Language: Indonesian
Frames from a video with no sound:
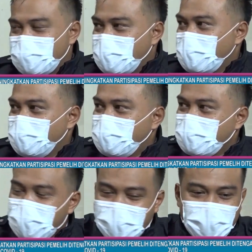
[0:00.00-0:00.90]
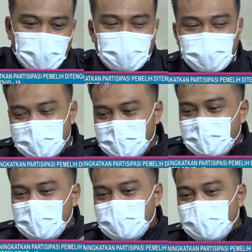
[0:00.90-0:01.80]
tuanya bahwa ih ada
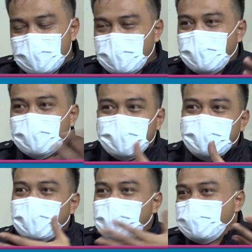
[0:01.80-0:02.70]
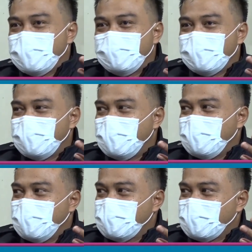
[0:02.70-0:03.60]
ada sosialisasi dari KPU
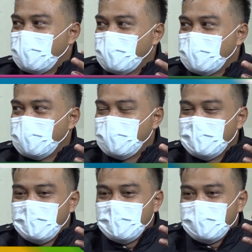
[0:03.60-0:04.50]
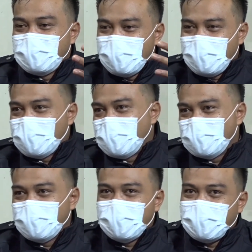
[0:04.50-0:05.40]
begini ternyata Pemilihan
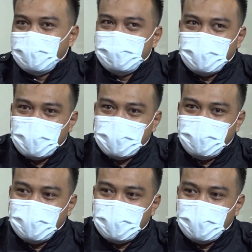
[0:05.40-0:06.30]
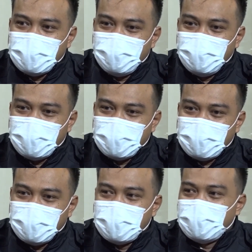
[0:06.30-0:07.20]
itu hari Rabu tanggal 9
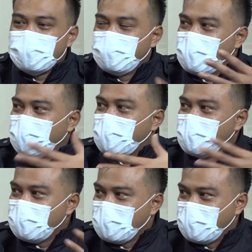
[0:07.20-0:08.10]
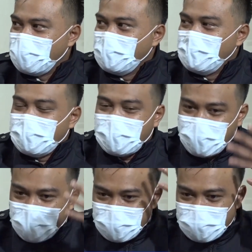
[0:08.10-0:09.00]
Desember. Kita harus menyiapkan ini.
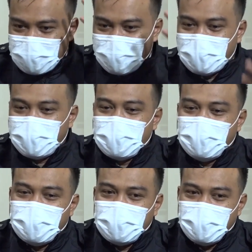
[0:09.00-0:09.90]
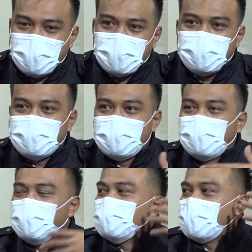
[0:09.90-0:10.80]
KPU sudah menyiapkan ini nantinya jadi tidak
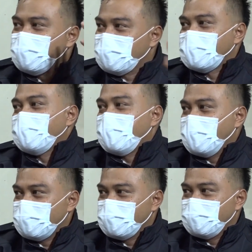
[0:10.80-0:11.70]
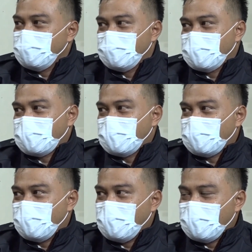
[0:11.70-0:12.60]
perlu takut ke TPS untuk menggunakan
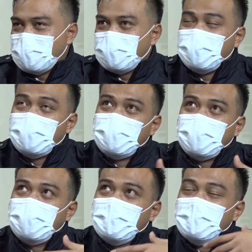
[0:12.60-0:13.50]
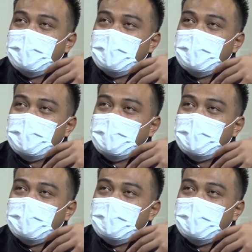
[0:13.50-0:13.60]
hak pilih. Nanti ada